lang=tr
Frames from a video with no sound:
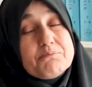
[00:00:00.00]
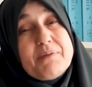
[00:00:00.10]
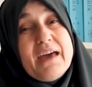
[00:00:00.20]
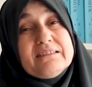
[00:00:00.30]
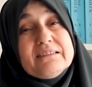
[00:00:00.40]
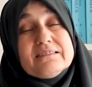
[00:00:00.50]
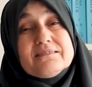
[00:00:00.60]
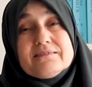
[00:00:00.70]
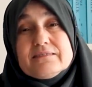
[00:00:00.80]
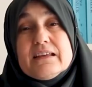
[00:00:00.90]
Ben
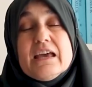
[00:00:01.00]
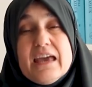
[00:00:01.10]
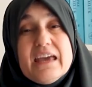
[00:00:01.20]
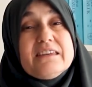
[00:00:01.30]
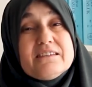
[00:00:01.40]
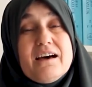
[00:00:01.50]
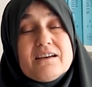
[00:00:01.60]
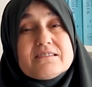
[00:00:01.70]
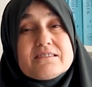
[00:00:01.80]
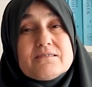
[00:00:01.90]
en
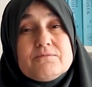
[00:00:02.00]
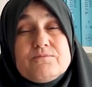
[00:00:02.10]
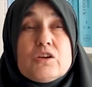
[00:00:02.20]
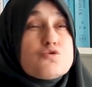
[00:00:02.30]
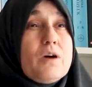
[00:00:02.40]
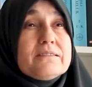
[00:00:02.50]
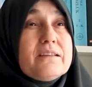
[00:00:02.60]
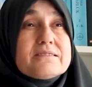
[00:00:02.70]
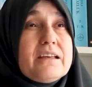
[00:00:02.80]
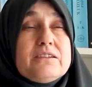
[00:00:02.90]
az şu
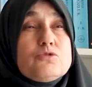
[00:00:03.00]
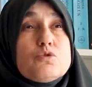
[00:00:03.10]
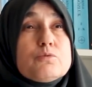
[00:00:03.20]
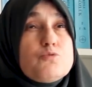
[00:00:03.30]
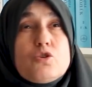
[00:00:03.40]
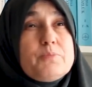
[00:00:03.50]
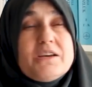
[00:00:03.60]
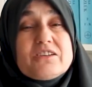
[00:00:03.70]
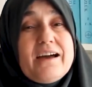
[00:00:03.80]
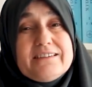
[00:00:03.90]
anda zannediyorum
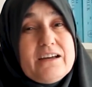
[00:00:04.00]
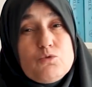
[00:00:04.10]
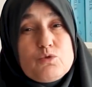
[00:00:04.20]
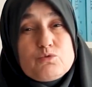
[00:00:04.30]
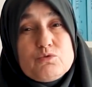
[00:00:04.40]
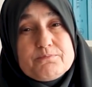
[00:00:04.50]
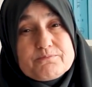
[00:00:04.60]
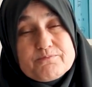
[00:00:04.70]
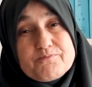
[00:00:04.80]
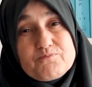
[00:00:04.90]
4-5 tane oldu.
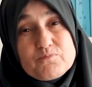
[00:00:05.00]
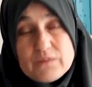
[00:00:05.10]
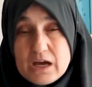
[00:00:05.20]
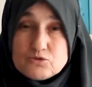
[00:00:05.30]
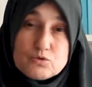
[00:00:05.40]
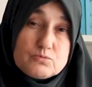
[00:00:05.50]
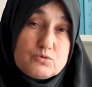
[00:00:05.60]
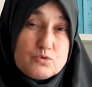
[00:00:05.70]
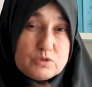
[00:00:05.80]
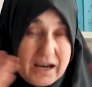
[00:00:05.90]
Daha
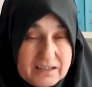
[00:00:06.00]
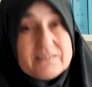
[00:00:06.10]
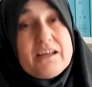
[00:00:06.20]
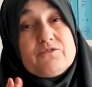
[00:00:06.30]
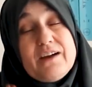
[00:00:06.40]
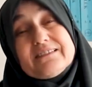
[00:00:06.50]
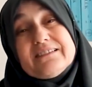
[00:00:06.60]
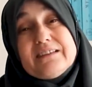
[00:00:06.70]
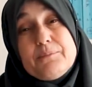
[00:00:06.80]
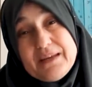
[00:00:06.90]
dünya kadar
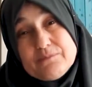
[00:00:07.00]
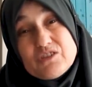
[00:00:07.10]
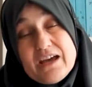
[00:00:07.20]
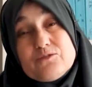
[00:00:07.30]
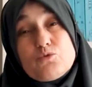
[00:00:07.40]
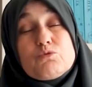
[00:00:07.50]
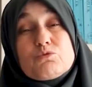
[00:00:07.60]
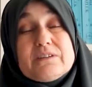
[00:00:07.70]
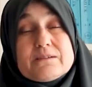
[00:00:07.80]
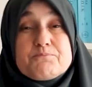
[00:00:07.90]
vardır da benim şahit
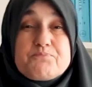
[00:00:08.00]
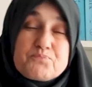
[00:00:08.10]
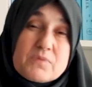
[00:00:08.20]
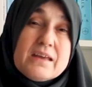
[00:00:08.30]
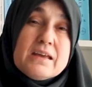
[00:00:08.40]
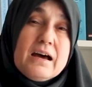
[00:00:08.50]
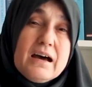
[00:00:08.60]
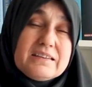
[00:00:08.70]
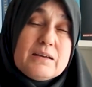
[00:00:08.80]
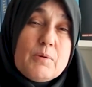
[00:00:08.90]
olduklarım.
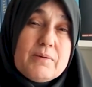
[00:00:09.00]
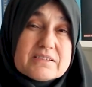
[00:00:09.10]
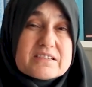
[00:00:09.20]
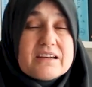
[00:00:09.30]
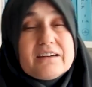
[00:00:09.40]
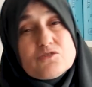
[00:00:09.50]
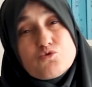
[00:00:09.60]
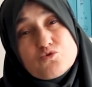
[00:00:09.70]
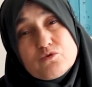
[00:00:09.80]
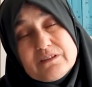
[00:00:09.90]
Anne baba ısrarla
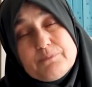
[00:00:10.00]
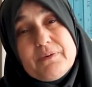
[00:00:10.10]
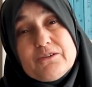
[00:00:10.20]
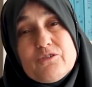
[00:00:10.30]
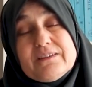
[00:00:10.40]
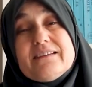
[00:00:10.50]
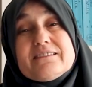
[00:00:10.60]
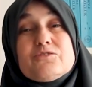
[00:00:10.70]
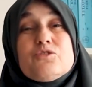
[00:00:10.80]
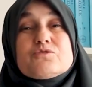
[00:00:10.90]
çocuğu tıbba
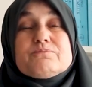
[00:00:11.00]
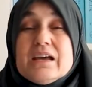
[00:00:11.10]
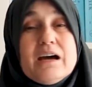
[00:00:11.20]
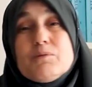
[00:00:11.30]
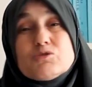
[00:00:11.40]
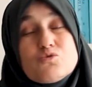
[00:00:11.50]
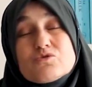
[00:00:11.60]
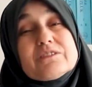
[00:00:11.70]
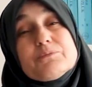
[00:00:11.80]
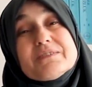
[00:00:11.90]
yönlendiriyor. Ama
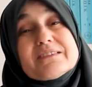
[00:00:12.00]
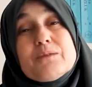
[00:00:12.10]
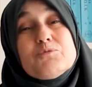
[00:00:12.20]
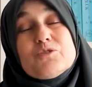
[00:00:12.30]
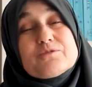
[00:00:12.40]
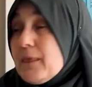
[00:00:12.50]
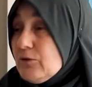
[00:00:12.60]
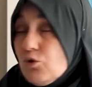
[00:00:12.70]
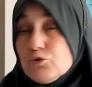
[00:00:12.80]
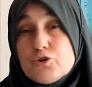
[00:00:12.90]
çocuk tıp istemiyor.
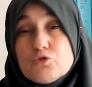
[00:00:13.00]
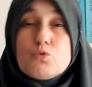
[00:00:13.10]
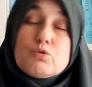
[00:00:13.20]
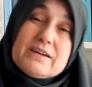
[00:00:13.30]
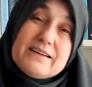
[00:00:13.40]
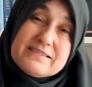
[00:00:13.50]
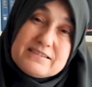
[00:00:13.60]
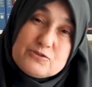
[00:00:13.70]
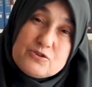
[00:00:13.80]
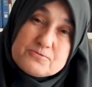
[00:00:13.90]
Ne oluyor? Okuldan
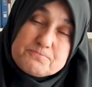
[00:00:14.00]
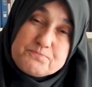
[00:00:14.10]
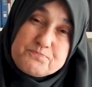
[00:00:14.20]
ayrılıyor.